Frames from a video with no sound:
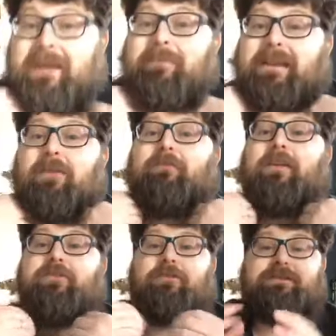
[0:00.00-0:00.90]
Perché è un
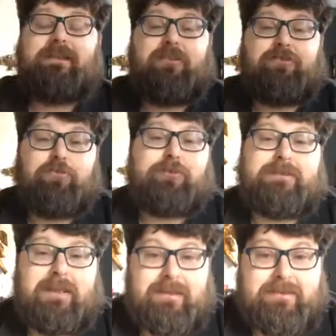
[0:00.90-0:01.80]
Vangelo che si legge in
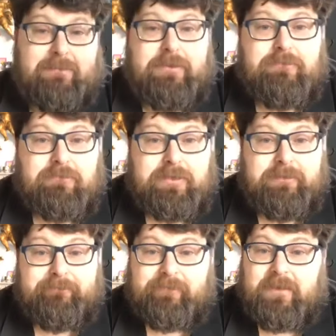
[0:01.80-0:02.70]
80
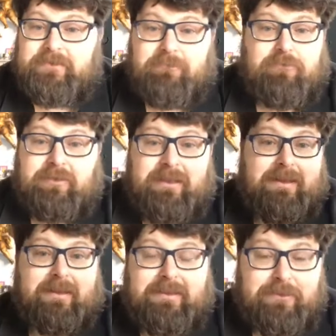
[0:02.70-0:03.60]
minuti, si può
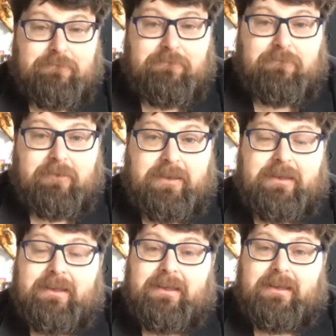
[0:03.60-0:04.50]
dare a
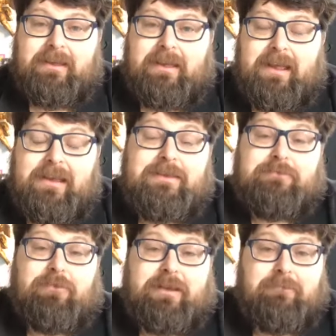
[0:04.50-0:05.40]
chiunque e gli
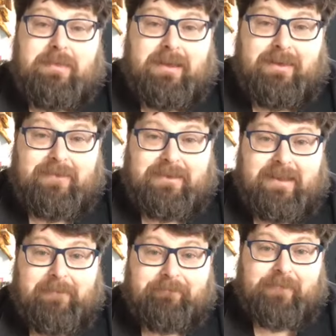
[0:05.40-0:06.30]
si può cambiare la
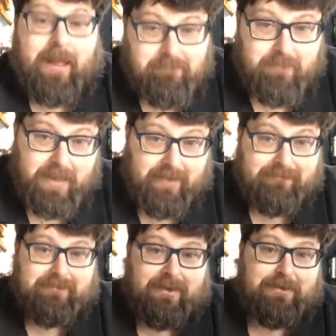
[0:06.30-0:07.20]
vita. A
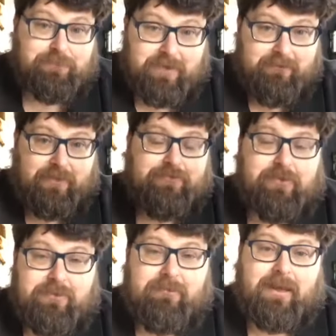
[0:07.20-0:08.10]
me la lettura del
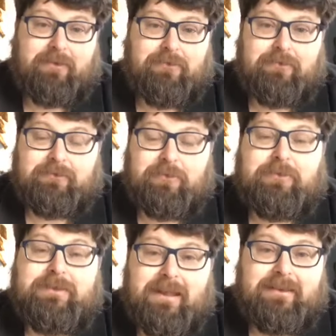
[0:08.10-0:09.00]
Vangelo di Marco,
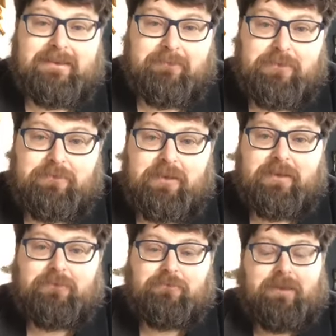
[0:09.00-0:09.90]
80 minuti di
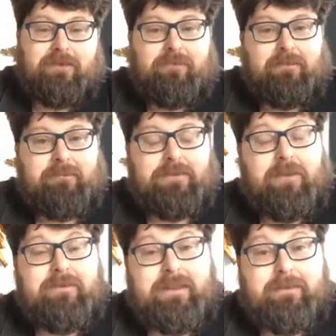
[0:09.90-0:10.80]
lettura, hanno cambiato
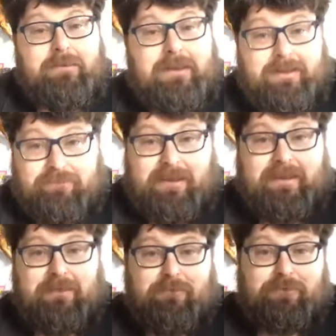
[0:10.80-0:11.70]
la vita, perché è una lettura
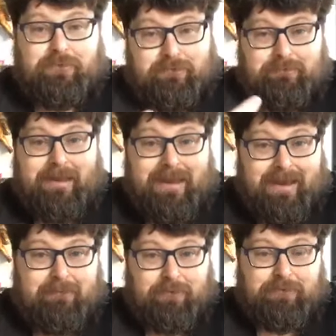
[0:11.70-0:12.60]
anche molto
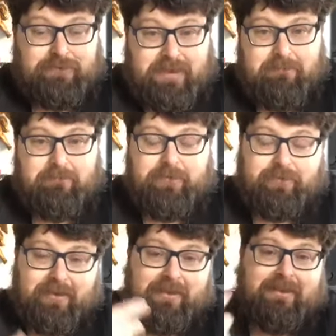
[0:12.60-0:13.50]
bella, molto semplice.